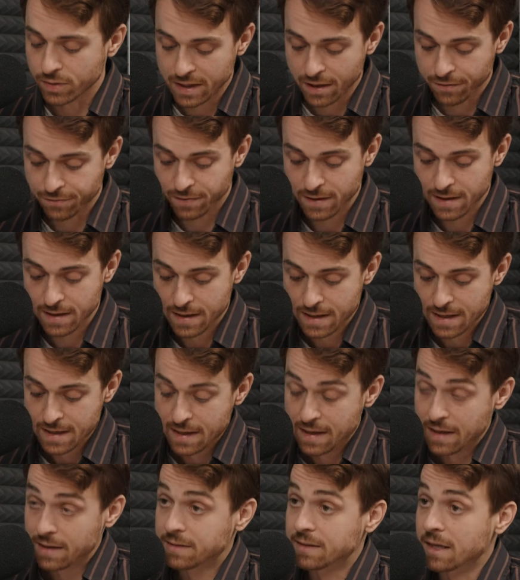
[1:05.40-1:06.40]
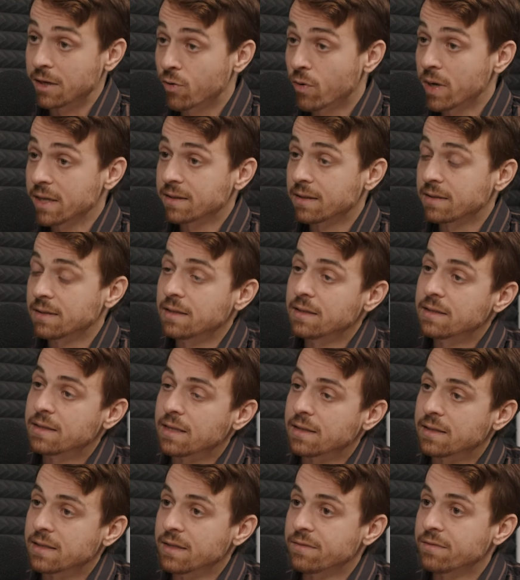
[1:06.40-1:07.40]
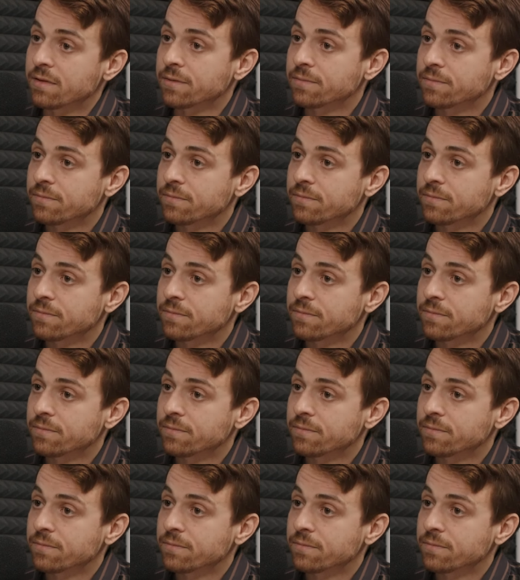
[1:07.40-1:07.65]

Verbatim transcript: café. C'est quoi cette initiative